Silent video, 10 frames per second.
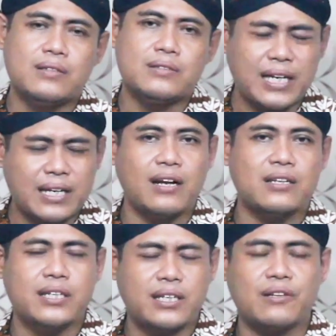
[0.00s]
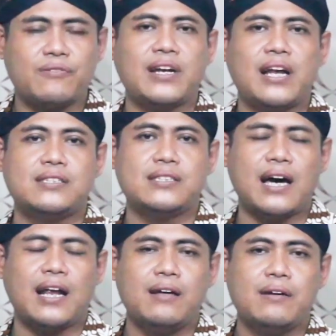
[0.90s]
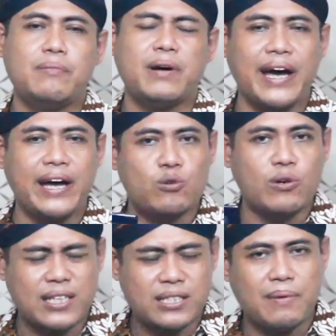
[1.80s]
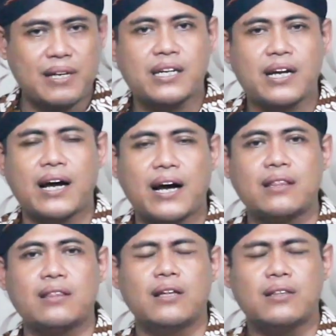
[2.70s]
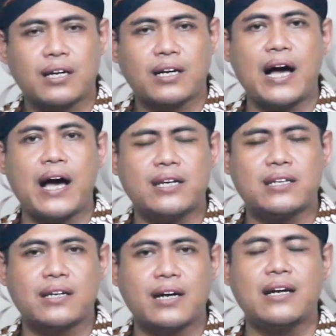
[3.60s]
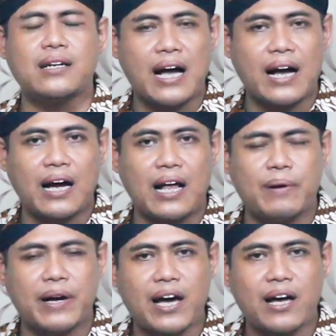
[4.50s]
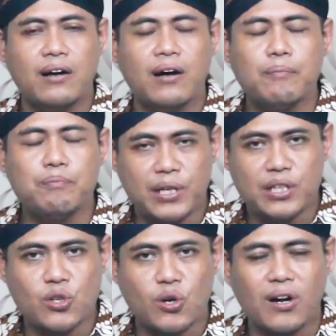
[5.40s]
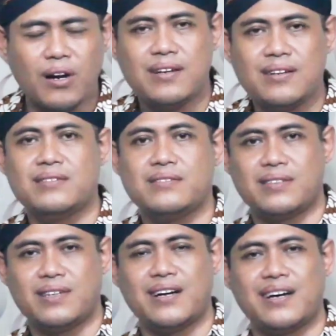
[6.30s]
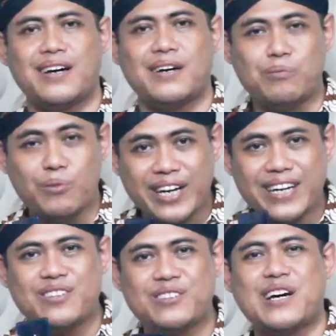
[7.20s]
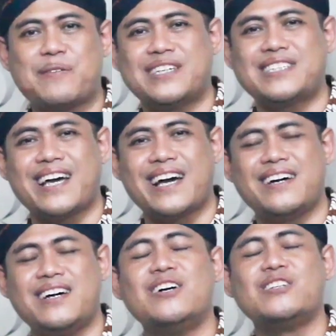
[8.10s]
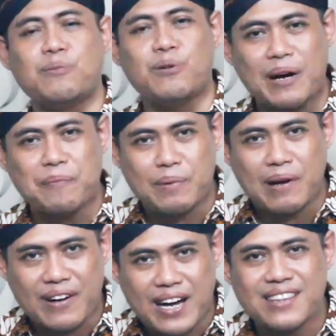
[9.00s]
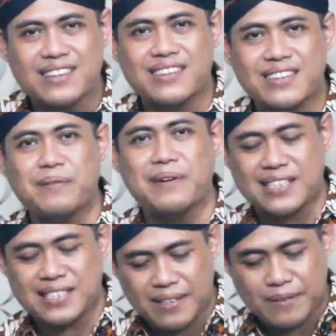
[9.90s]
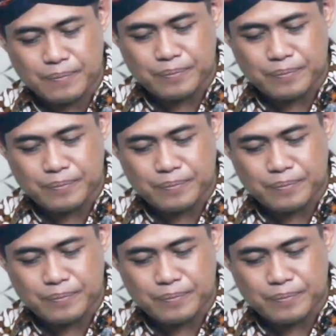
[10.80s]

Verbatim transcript: channel Secret Finansial mengedukasi masyarakat terkait dengan gagal bayar pinjol. Mungkin itu jawaban saya. Semoga bermanfaat. Terima kasih.